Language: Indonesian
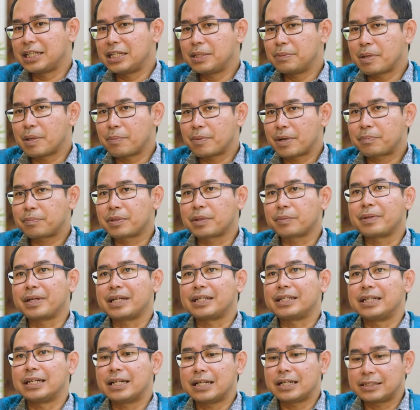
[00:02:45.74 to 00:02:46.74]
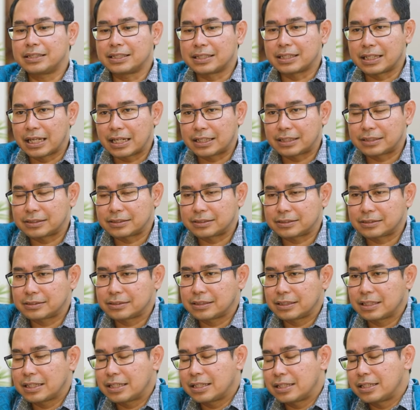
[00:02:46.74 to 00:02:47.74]
jadi ini memang berbeda
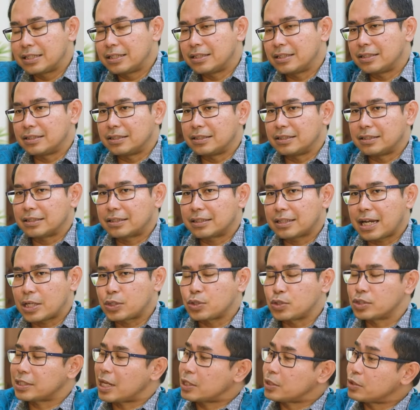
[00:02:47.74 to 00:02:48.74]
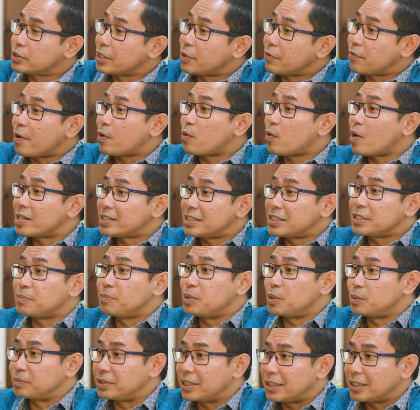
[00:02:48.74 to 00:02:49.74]
dengan eh, kasus-kasus uh,
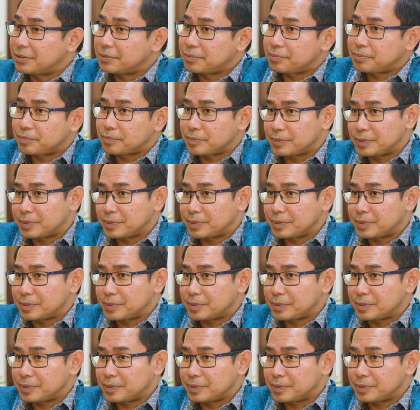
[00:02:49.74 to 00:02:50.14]
evakuasi sebelumnya.